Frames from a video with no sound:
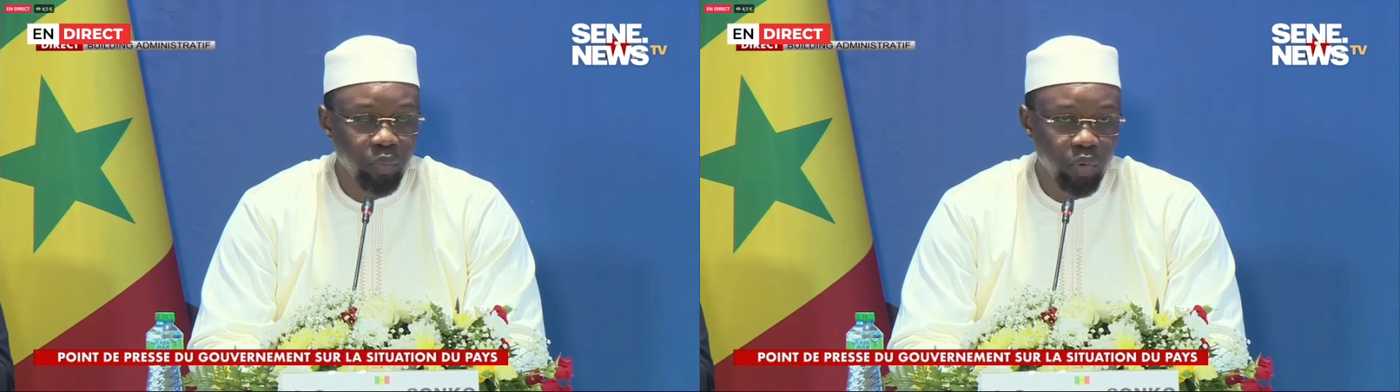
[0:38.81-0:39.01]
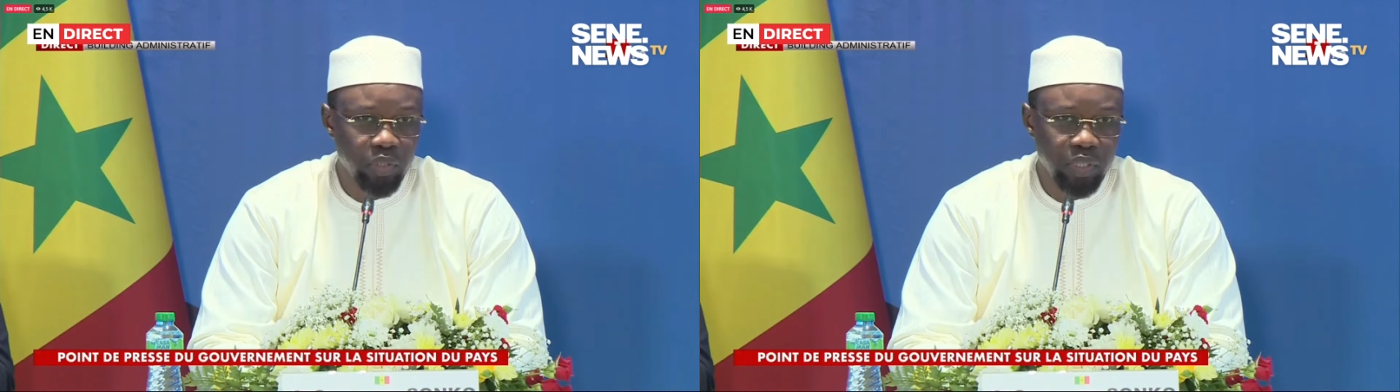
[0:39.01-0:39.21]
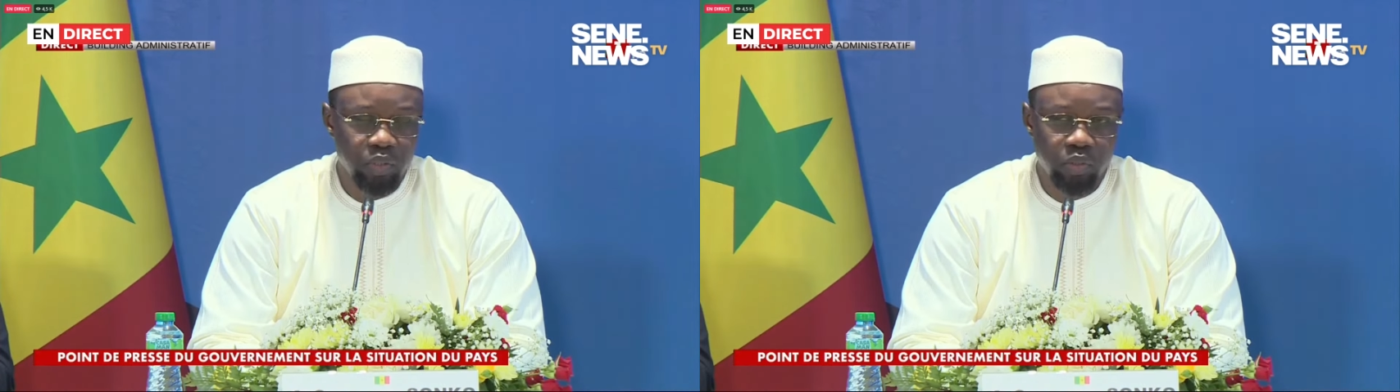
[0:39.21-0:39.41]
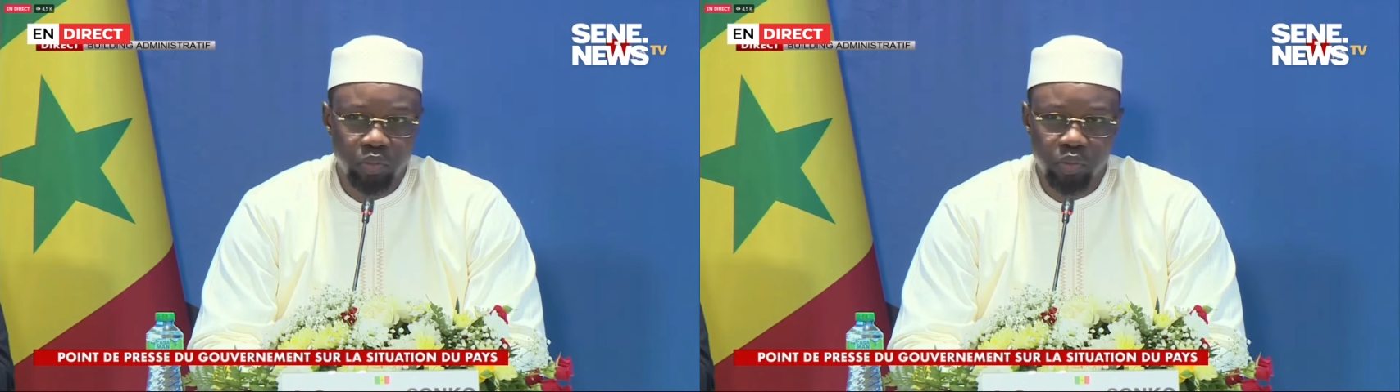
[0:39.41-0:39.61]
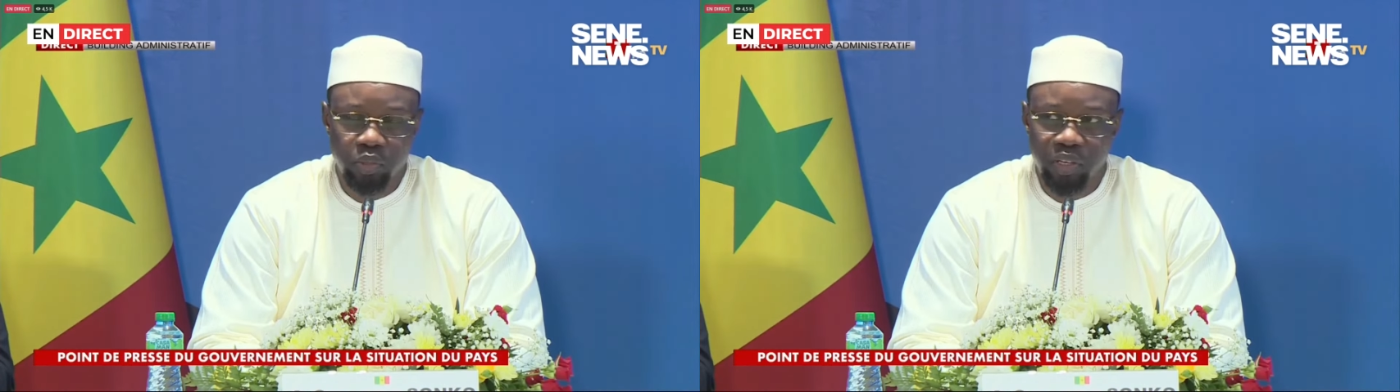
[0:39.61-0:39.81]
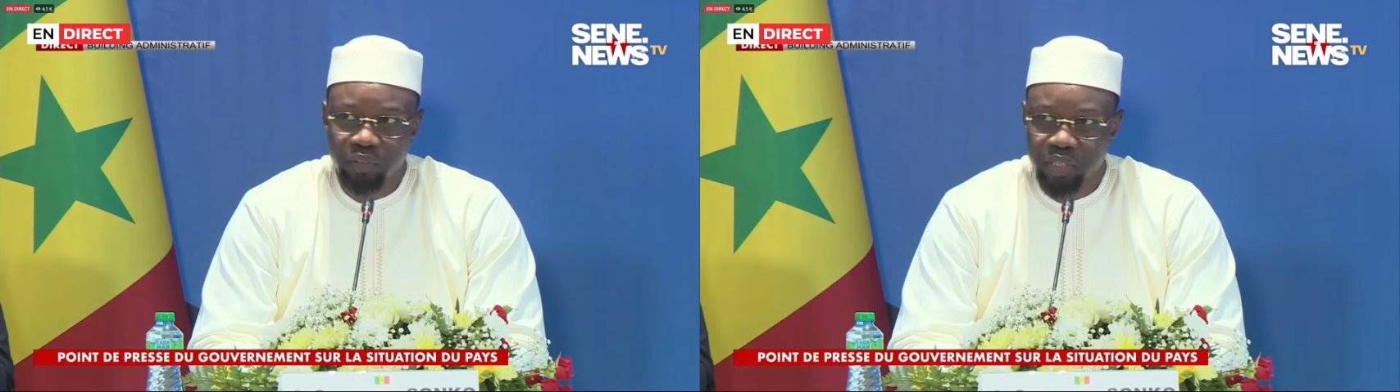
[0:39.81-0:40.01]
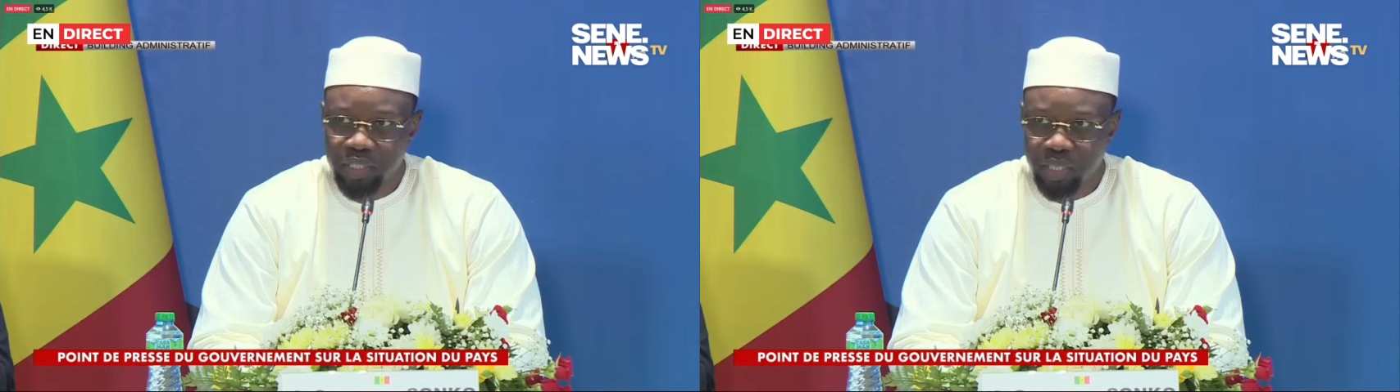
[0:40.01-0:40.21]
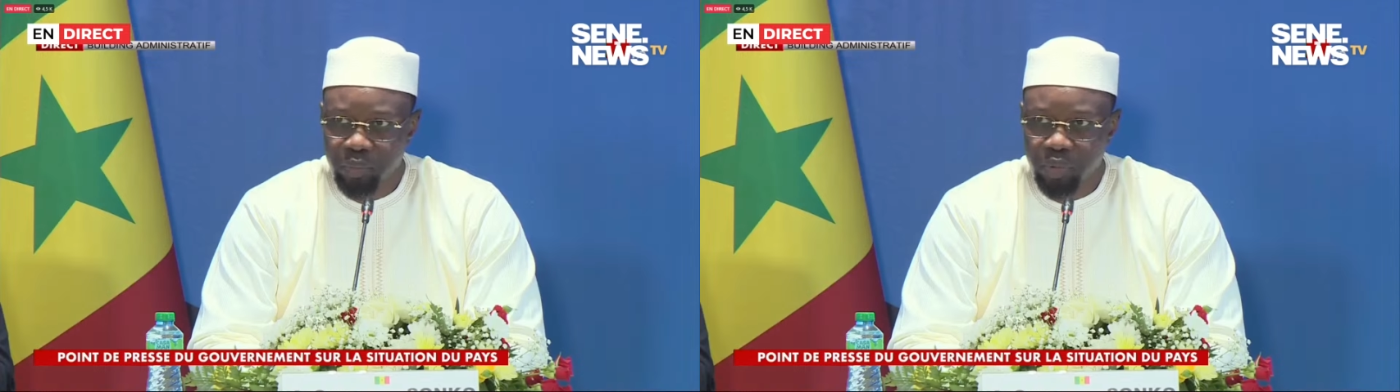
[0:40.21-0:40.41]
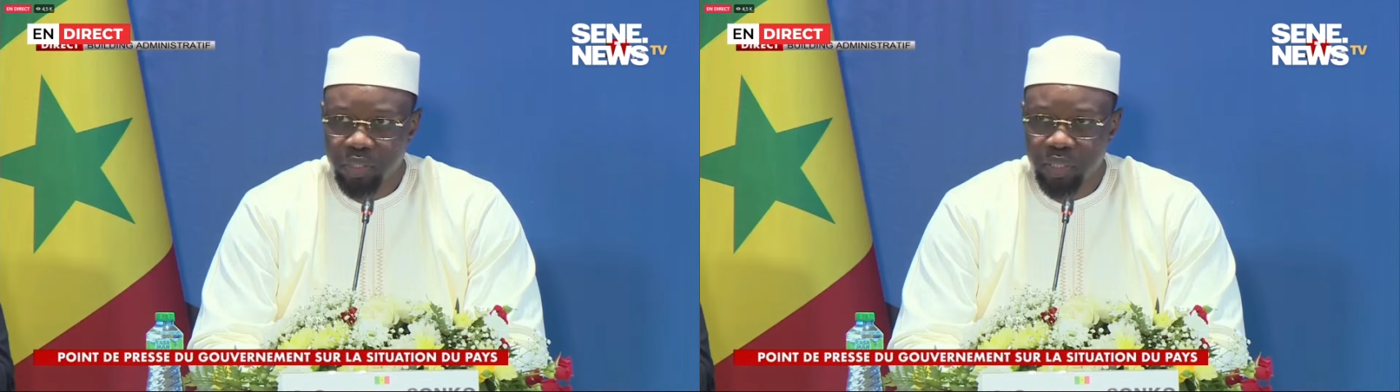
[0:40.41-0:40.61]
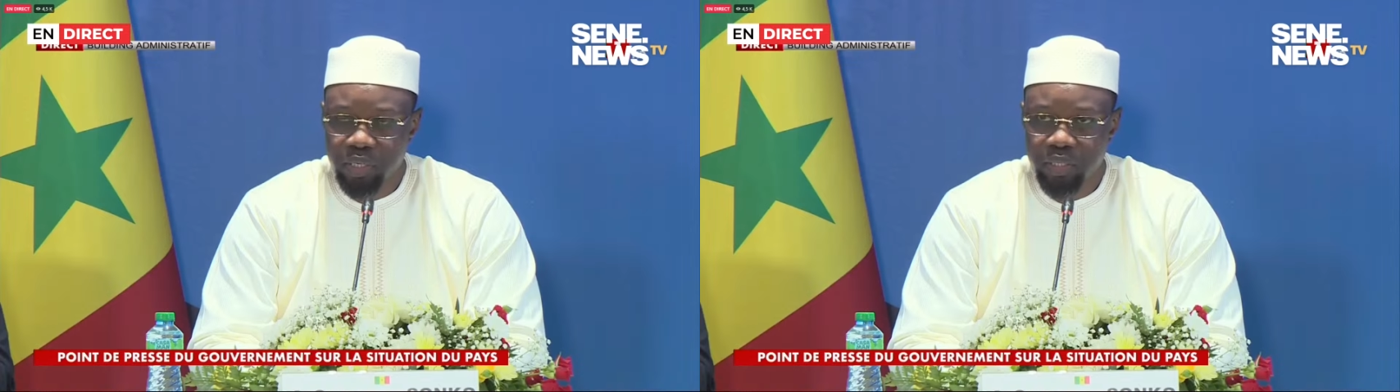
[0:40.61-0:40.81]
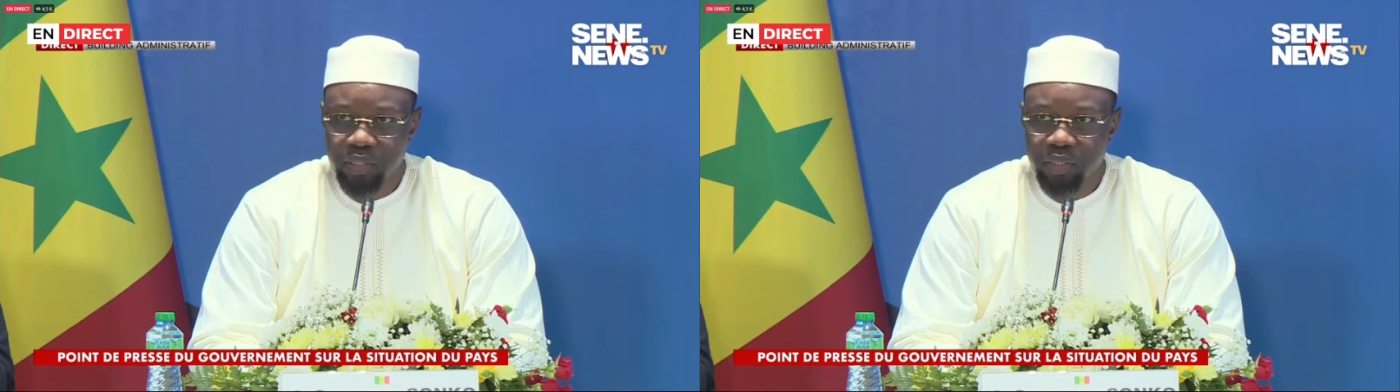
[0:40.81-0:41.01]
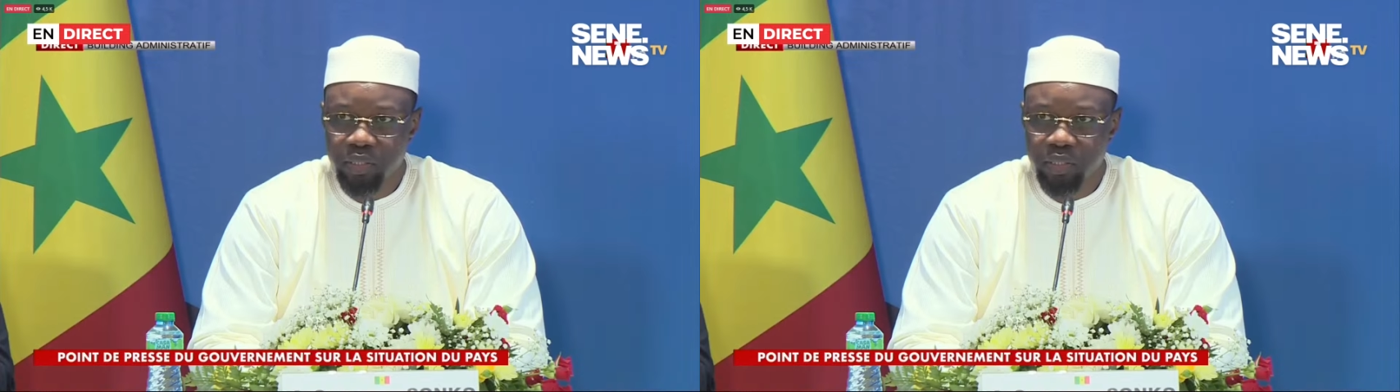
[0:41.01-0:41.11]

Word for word: projections sur les 25 prochaines années